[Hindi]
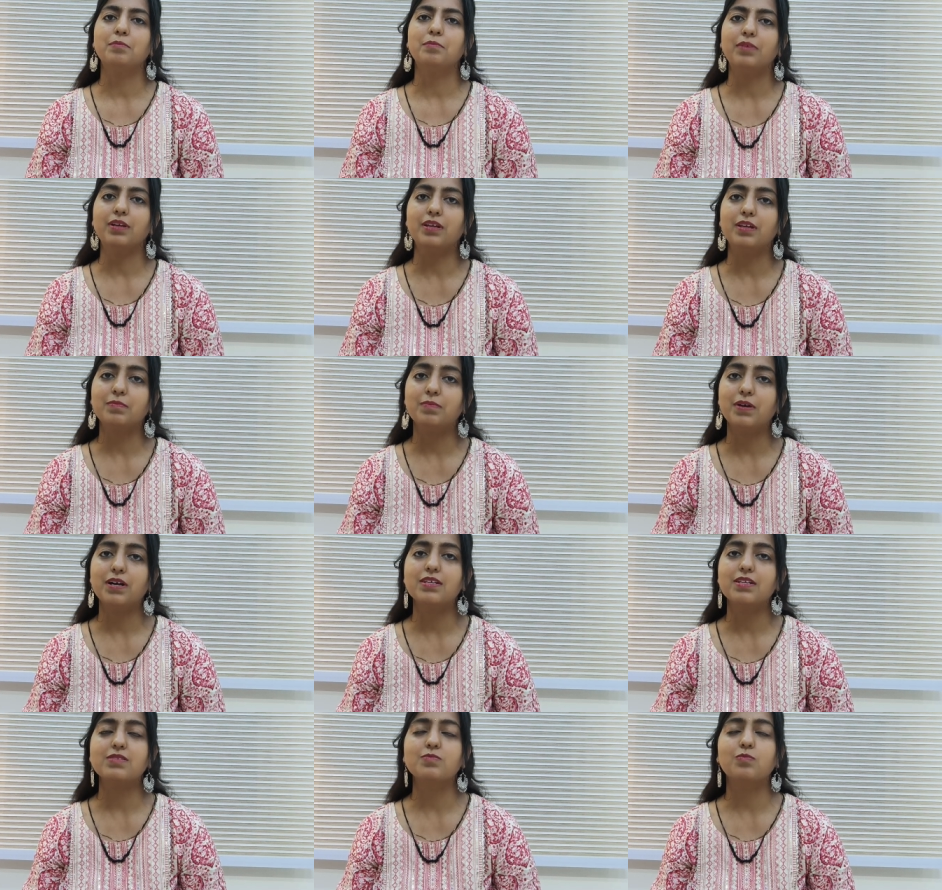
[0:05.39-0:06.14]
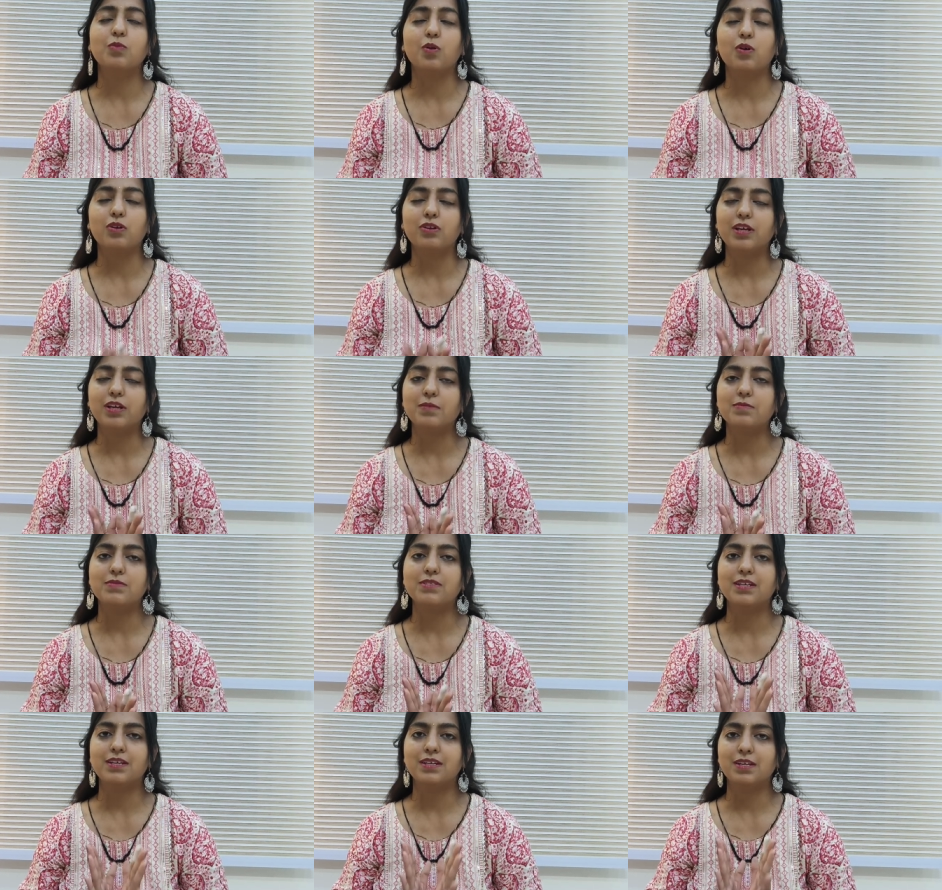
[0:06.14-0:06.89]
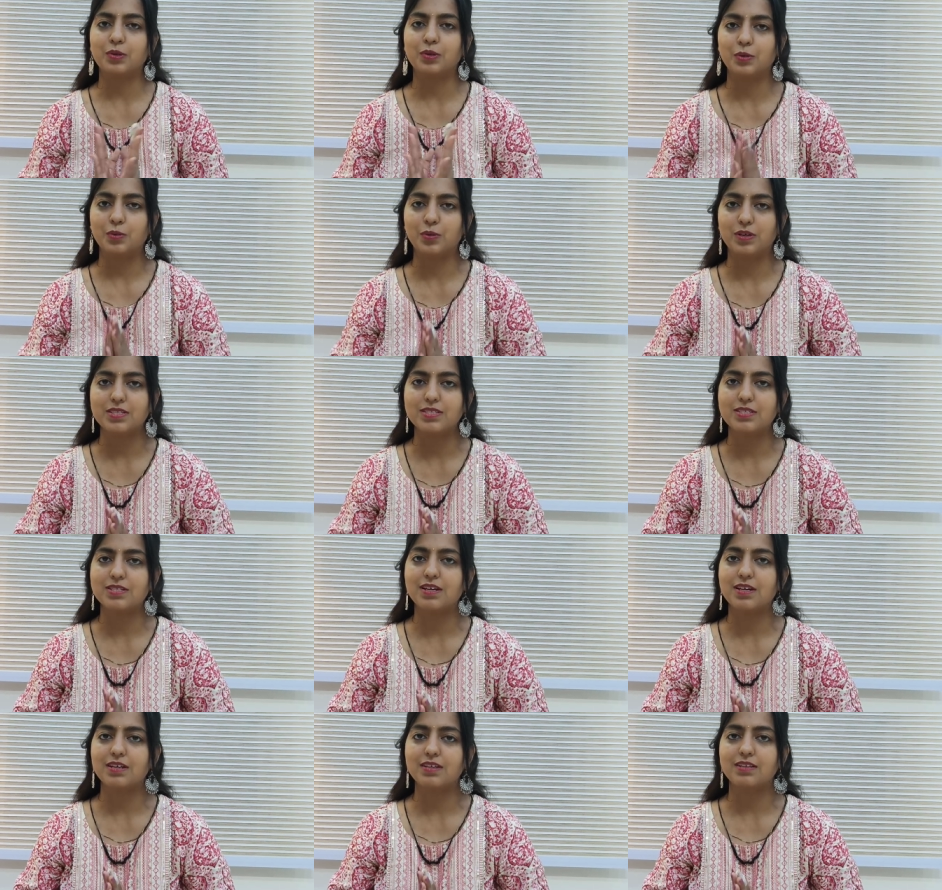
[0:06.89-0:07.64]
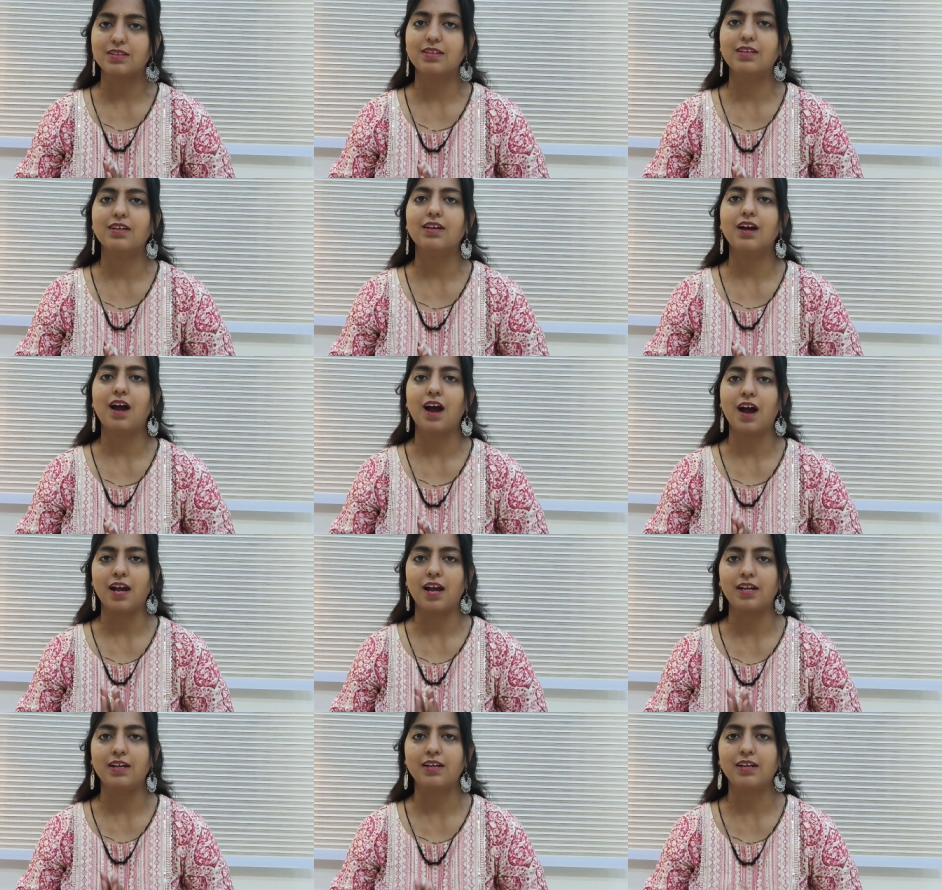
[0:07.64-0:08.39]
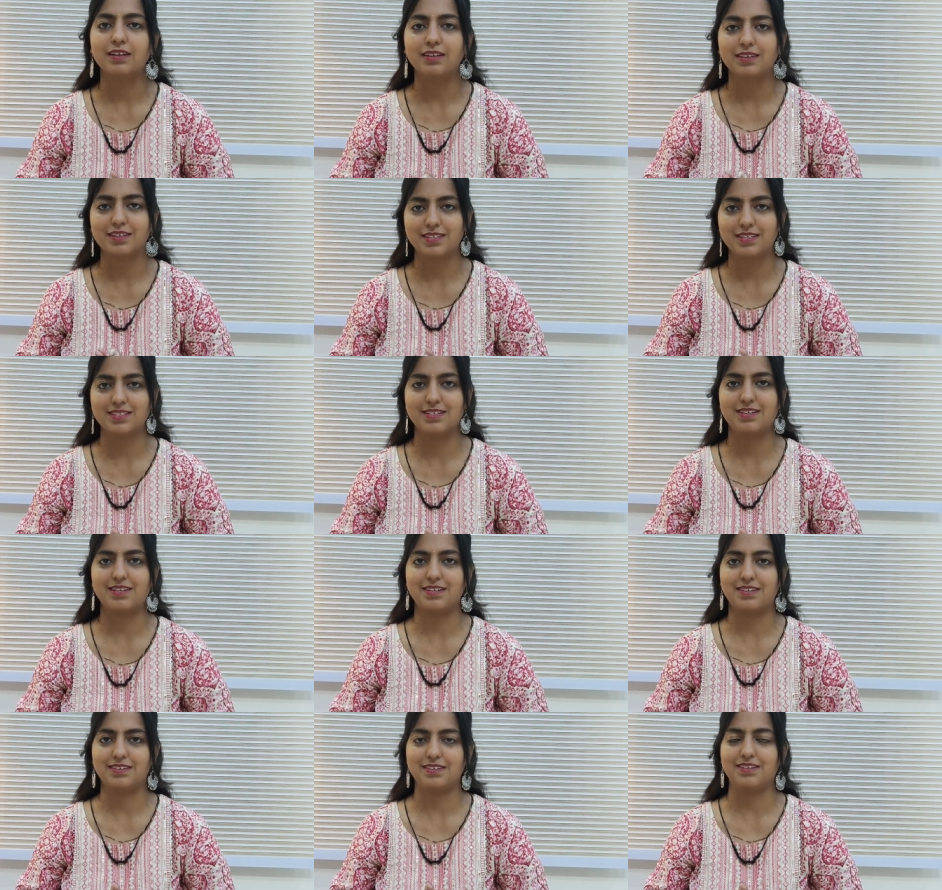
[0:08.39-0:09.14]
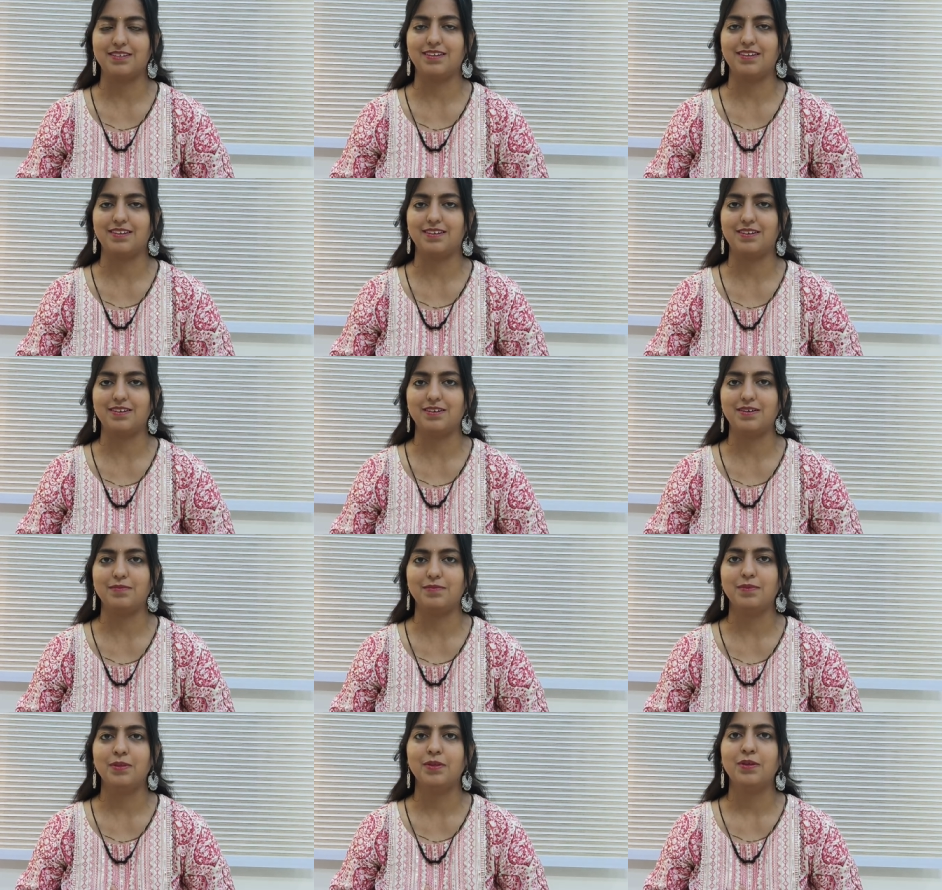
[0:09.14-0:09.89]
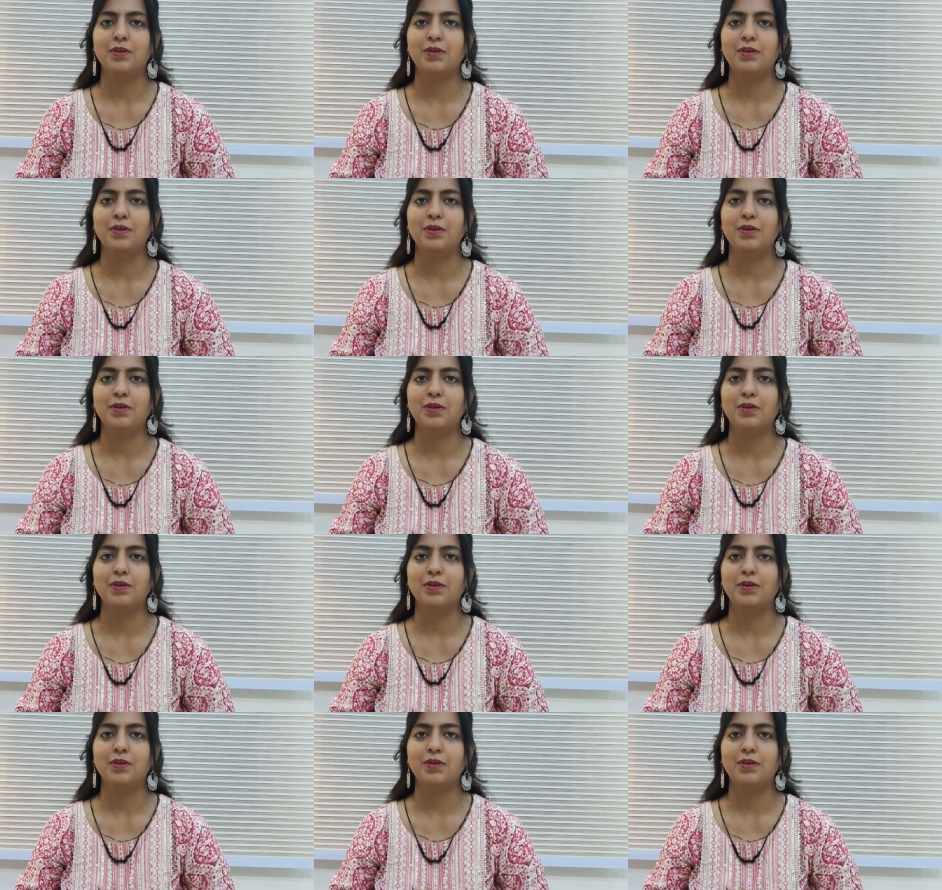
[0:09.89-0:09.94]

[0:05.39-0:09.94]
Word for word: मेरे पास बहुत टाइम से एक रिक्वेस्ट आ रही थी हाइड हैंग की साड़ी टकिंग का